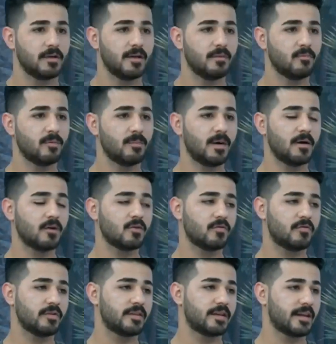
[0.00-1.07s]
ماكو
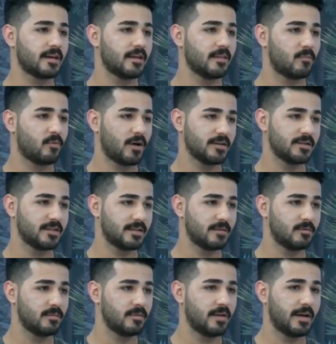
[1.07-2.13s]
فد رياضه محدده
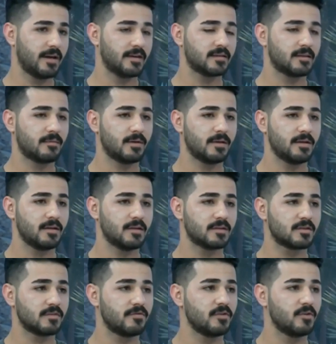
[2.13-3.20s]
بالبدايه نعم. طبعا
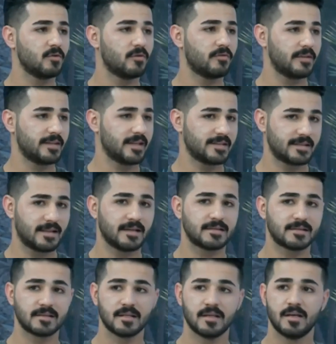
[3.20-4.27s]
الطفل هو فد
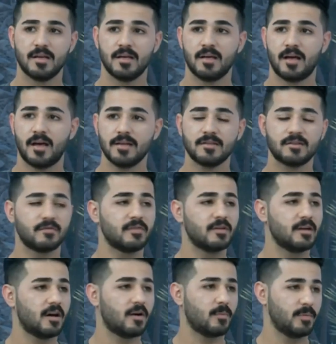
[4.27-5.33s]
اساس اي
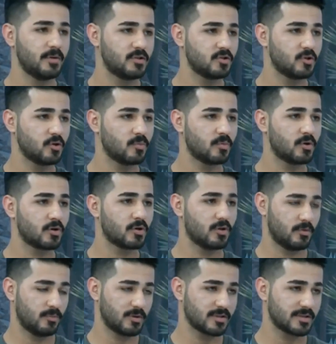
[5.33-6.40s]
طفل او بهيك عمر
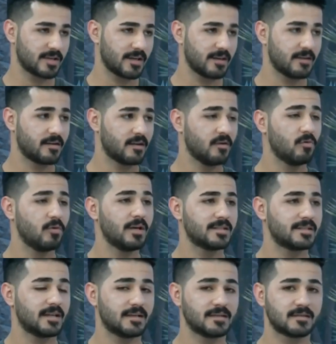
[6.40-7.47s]
عمر صغير هو نعم.
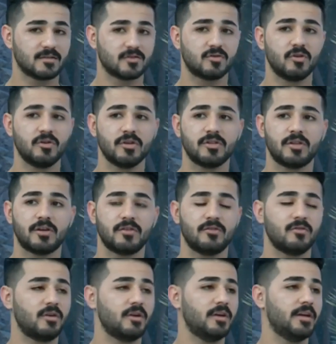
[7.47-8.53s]
اساس شلون نقدر
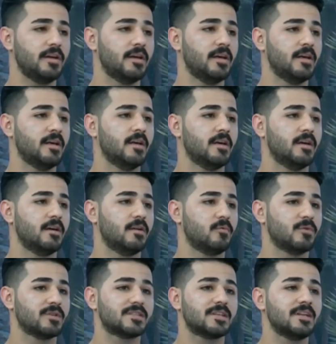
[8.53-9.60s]
انه احنا
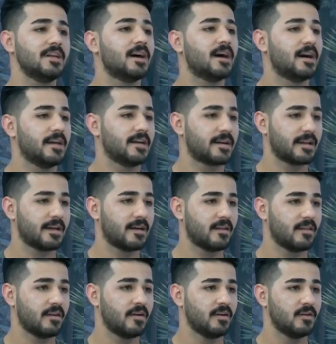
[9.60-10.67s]
نوصل له هاي
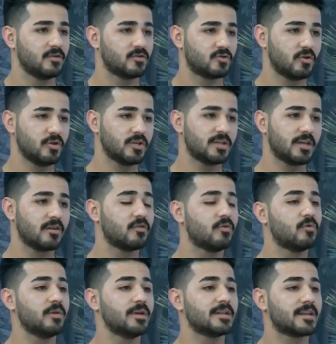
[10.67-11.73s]
الرياضه شلون يقدر
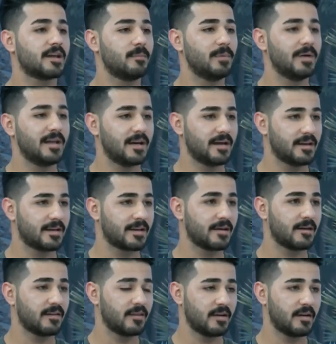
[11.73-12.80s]
انه هو يتقبل هاي
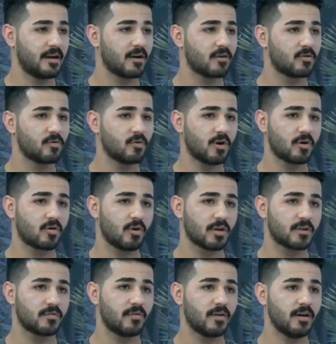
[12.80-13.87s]
الرياضه اكو اكو
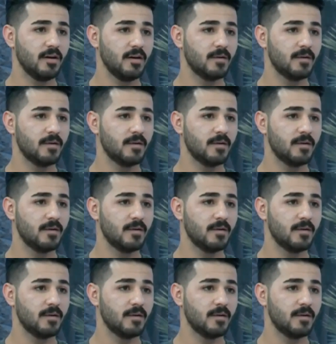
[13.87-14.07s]
اطفال